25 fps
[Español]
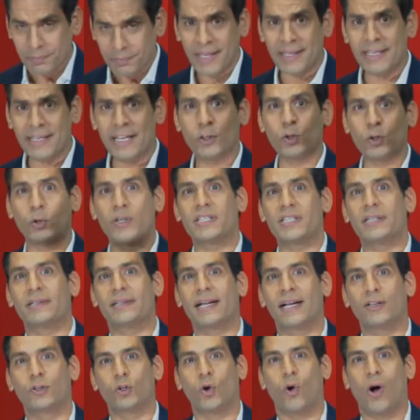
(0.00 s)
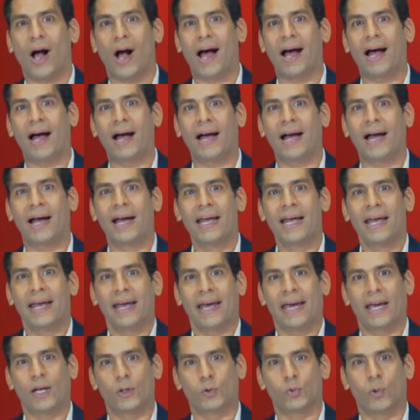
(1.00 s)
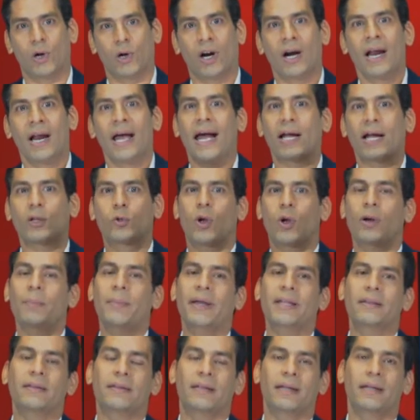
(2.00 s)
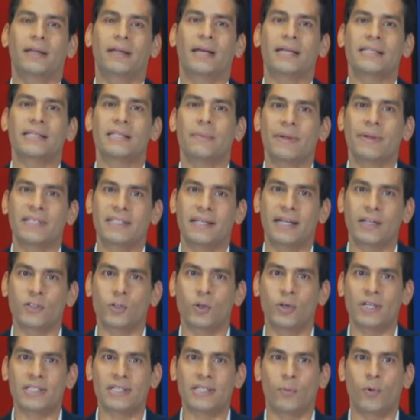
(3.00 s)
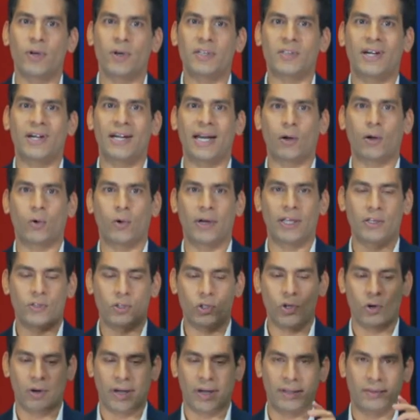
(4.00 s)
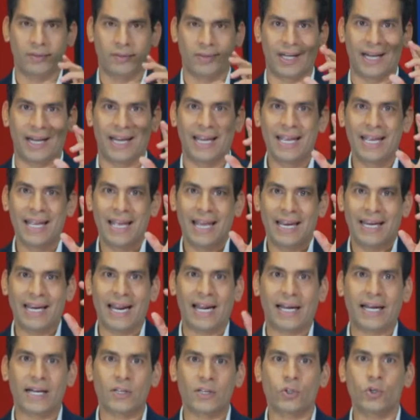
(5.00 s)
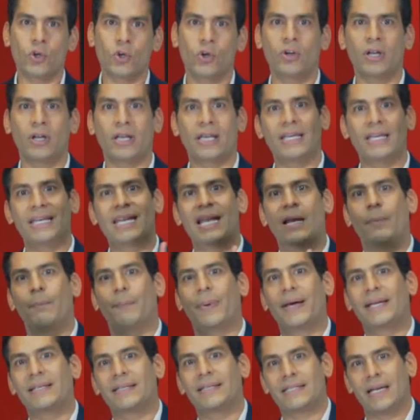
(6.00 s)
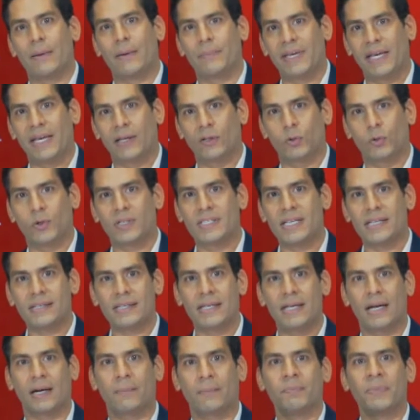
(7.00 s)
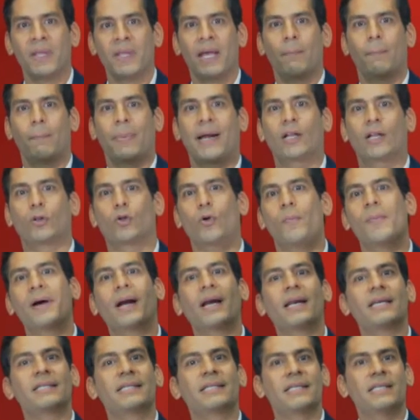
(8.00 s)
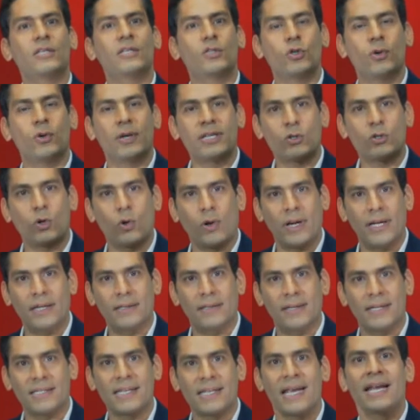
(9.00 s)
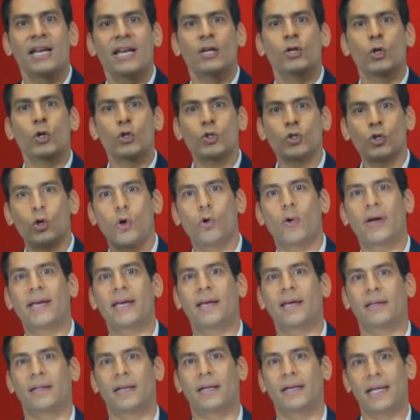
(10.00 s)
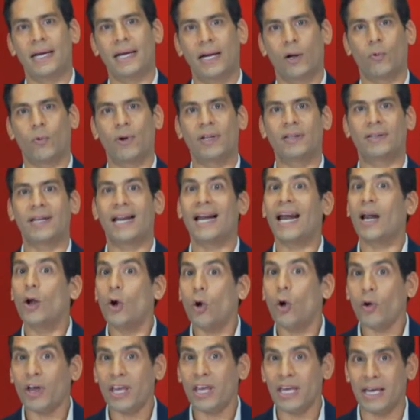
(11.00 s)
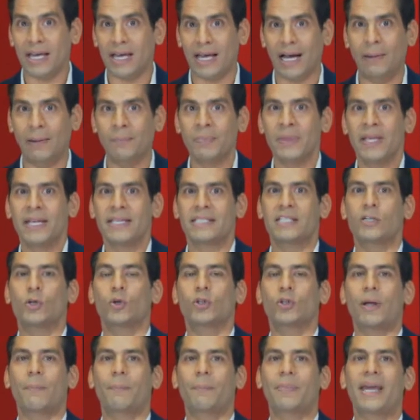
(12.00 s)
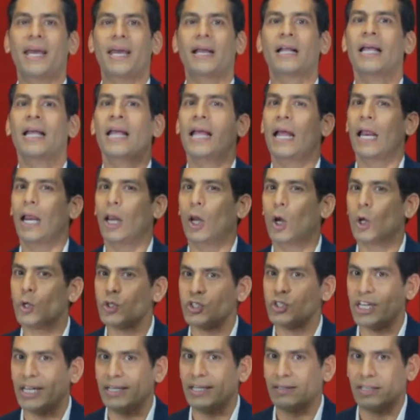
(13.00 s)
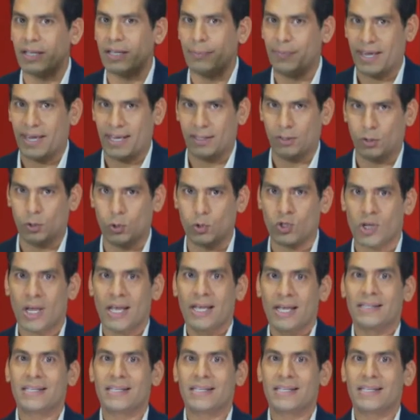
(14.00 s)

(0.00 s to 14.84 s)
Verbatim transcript: Y estoy citando a Edward. Actualmente las investigaciones demuestran la conexión entre la razón y el pensamiento. Es decir, para tomar las decisiones correctas no solo hay que tener en cuenta la lógica, sino también los sentimientos.